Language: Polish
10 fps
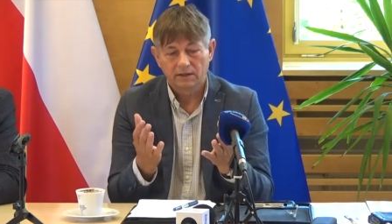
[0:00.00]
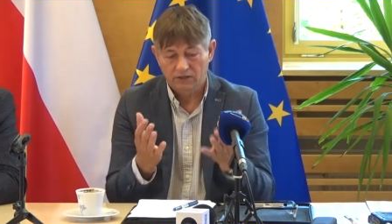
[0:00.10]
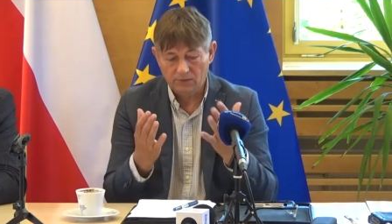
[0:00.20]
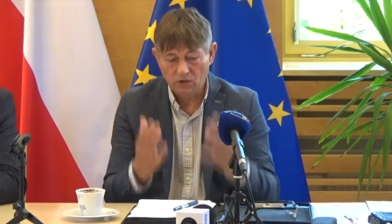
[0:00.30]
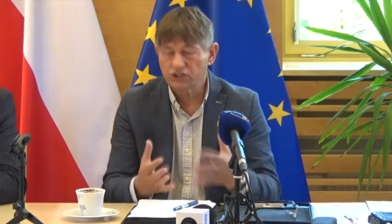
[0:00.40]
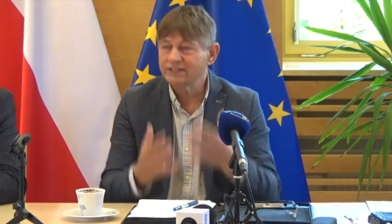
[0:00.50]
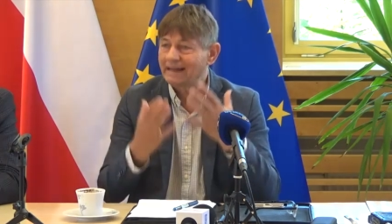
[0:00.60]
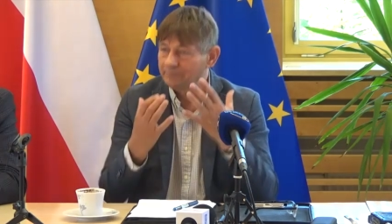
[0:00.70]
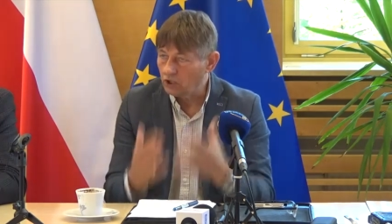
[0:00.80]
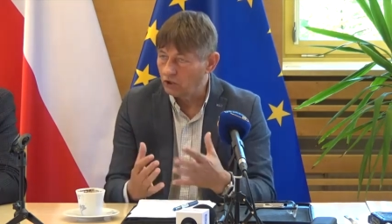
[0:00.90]
nie może
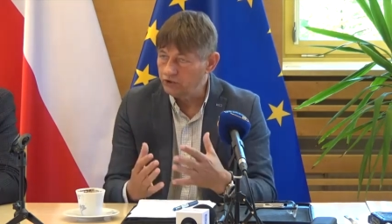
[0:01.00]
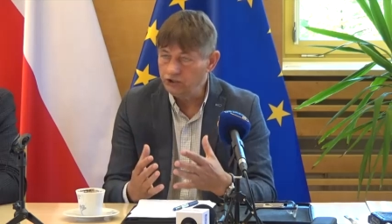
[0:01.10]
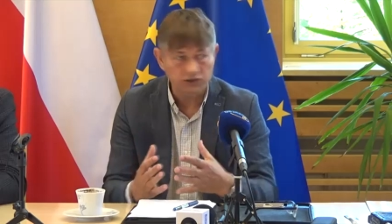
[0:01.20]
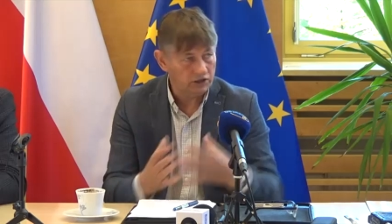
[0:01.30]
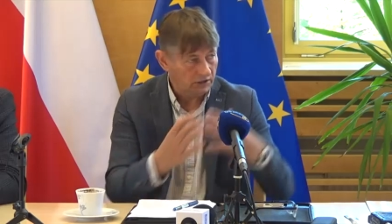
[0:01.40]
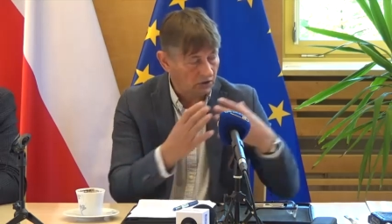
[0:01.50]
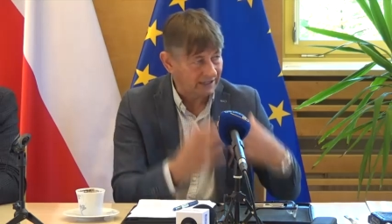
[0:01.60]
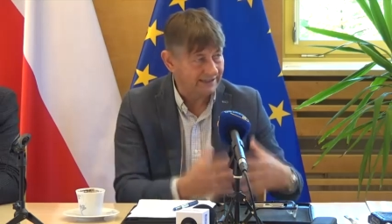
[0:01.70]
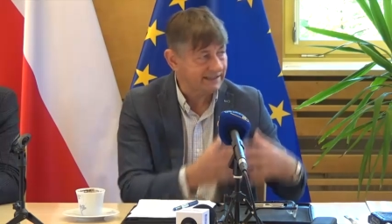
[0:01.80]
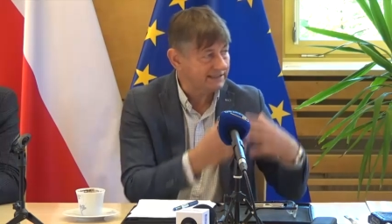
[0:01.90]
zabronić
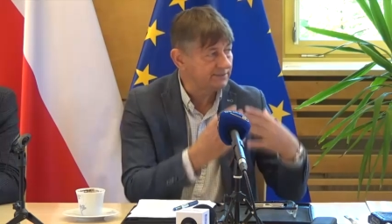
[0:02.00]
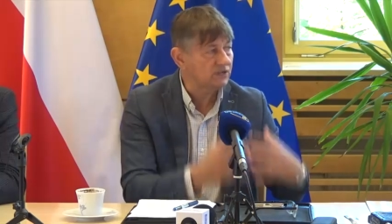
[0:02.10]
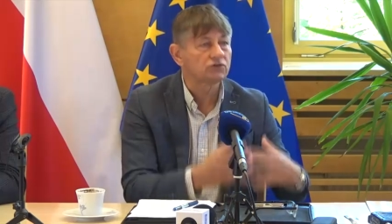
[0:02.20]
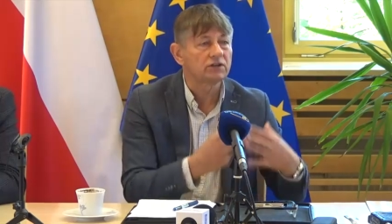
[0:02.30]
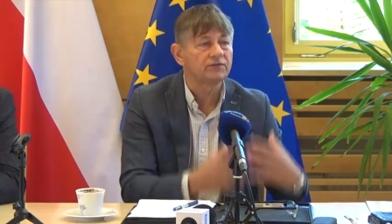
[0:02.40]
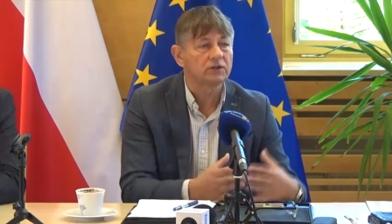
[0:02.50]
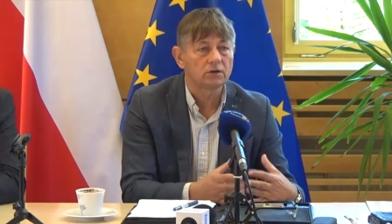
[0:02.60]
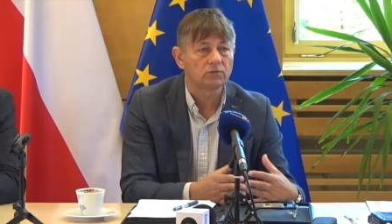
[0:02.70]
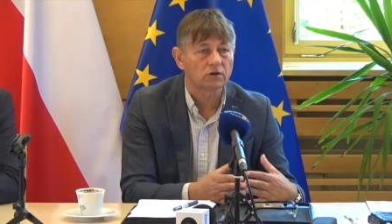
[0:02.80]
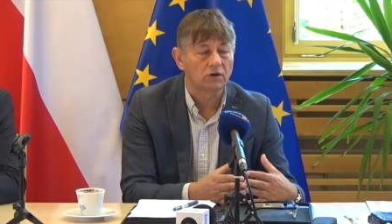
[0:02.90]
lokalizacji tu telefonii
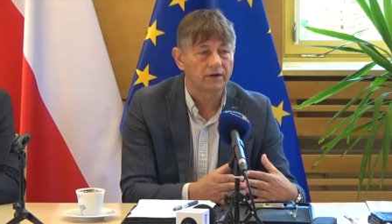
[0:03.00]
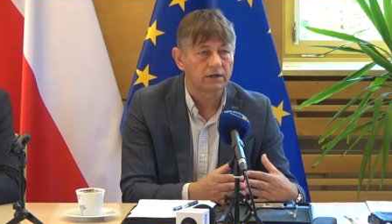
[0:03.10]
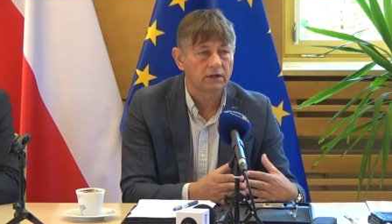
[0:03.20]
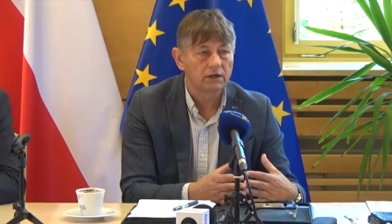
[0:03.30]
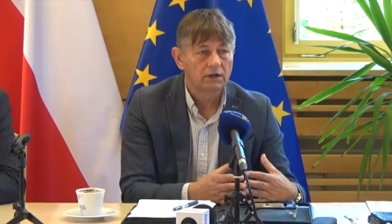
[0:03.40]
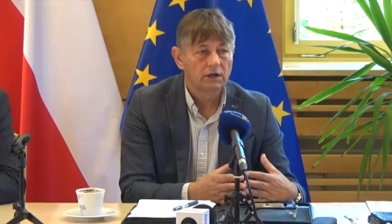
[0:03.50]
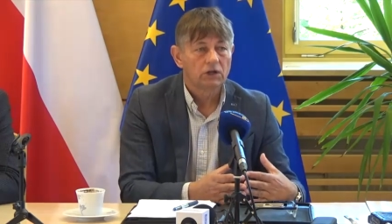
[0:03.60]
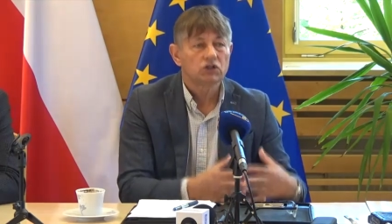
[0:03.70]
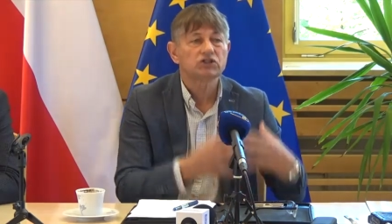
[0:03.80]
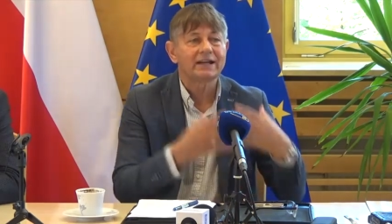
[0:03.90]
komórkowej
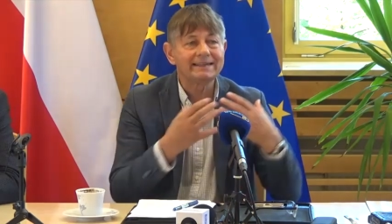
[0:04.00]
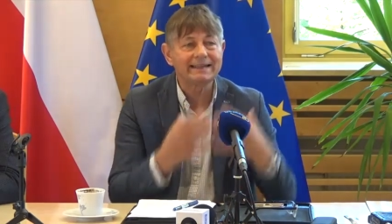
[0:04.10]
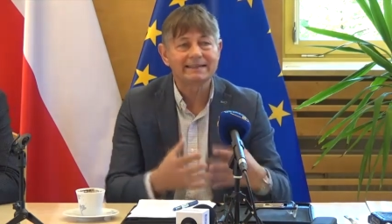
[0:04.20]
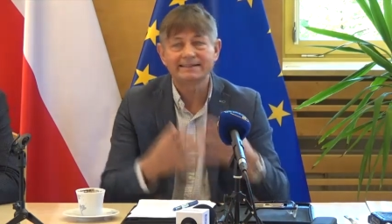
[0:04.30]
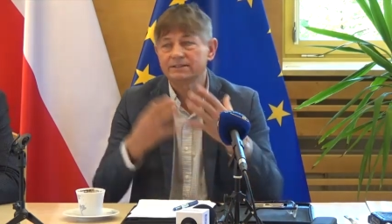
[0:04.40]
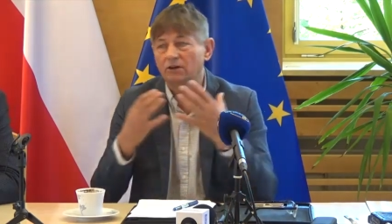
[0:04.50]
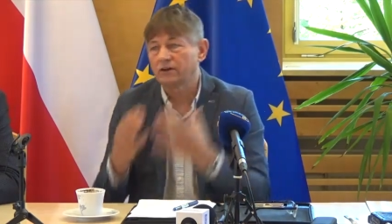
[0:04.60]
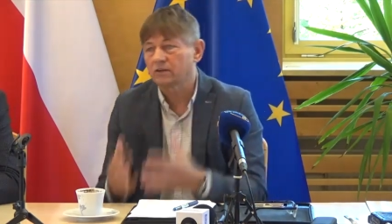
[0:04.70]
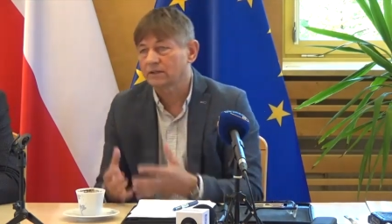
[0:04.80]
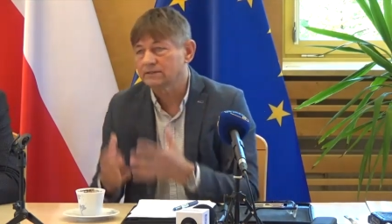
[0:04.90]
żadna decyzja o
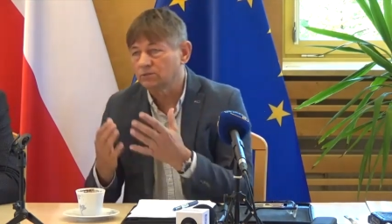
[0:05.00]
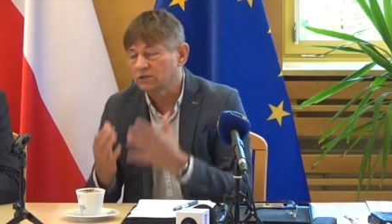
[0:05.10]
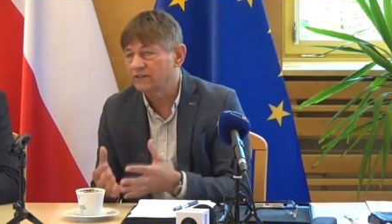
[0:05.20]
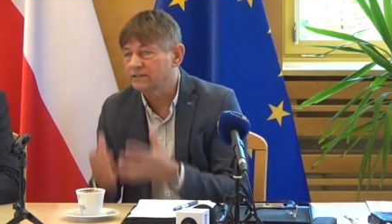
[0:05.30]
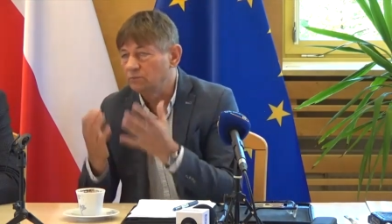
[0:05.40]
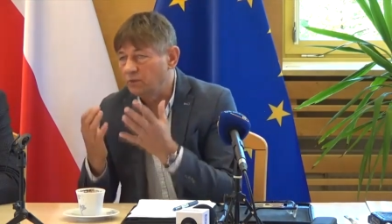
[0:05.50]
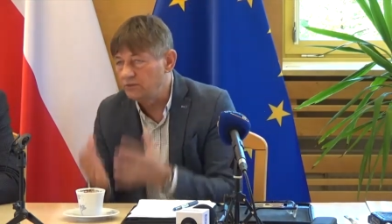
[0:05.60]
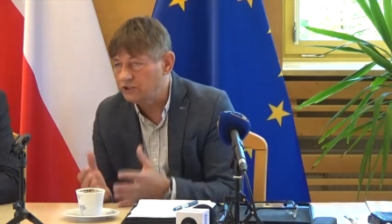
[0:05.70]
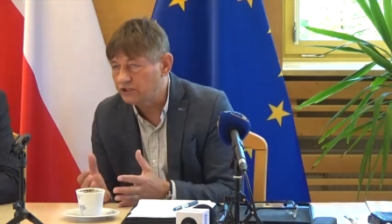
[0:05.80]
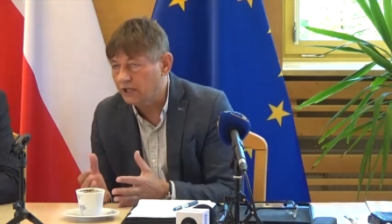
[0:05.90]
warunkach zabudowy celu
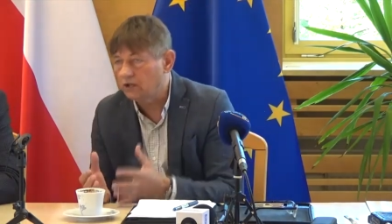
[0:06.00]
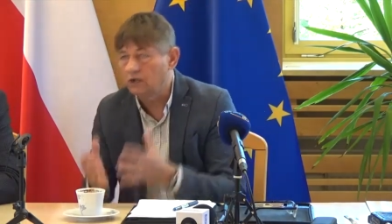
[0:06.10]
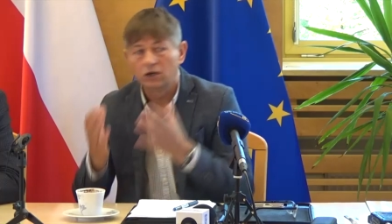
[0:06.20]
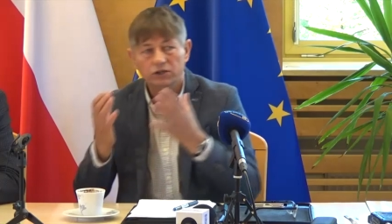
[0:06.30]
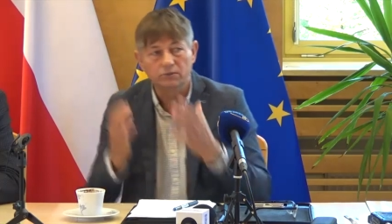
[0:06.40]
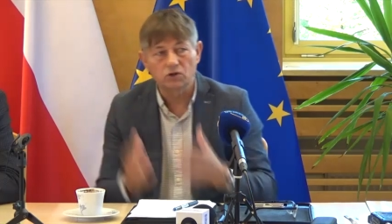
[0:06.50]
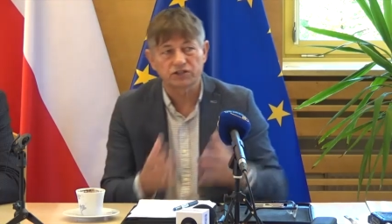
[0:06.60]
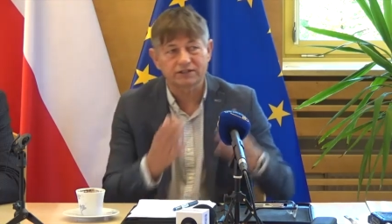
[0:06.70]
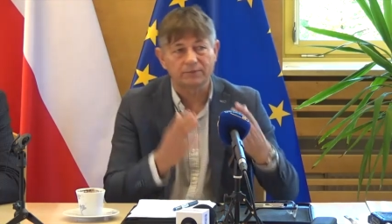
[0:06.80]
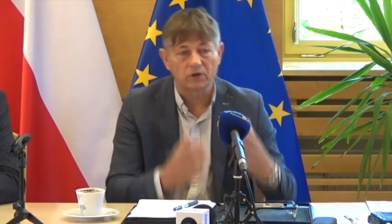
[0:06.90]
publicznego nie
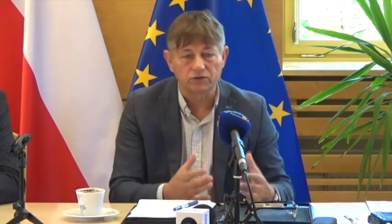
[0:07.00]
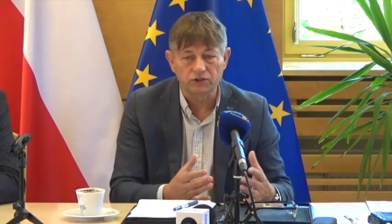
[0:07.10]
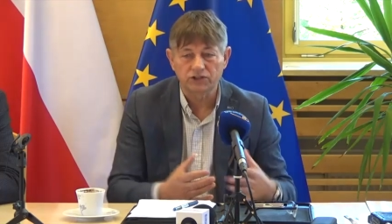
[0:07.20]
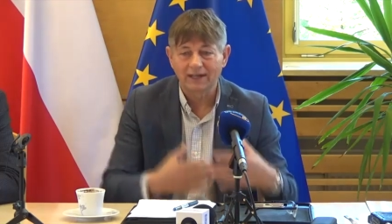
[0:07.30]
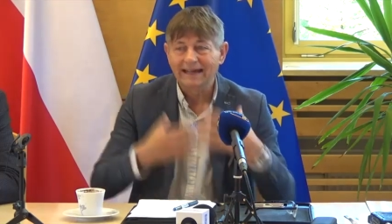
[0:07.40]
może zabronić.